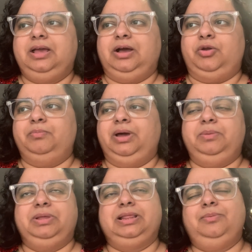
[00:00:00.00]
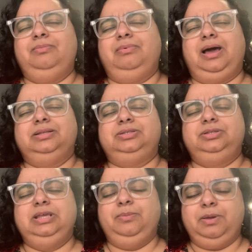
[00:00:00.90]
और मन मतलब आज
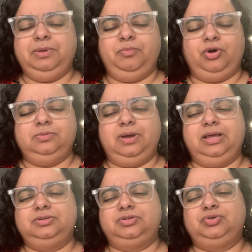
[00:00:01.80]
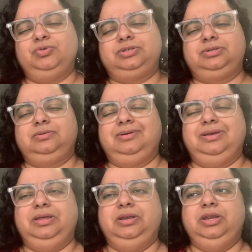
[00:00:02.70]
दिन में भी बहुत बार सोच
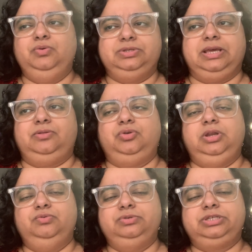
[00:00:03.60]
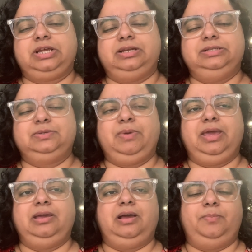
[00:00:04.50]
न्यूज़ है तो न्यूज़ चैनल्स
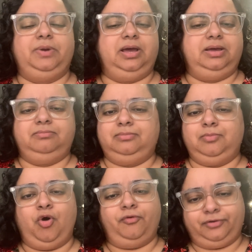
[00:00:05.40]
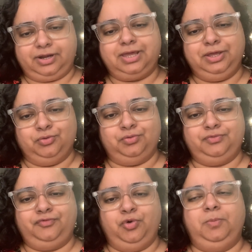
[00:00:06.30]
में अपना ऑफ रखी हूँ
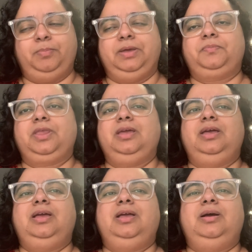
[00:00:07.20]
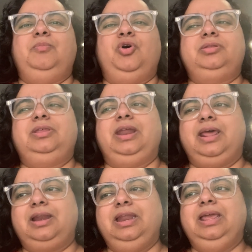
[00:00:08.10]
फ़ोन पे बहुत
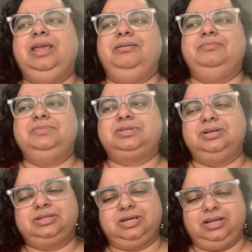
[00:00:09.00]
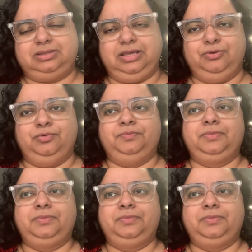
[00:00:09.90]
रेयरली सर्च करती हूँ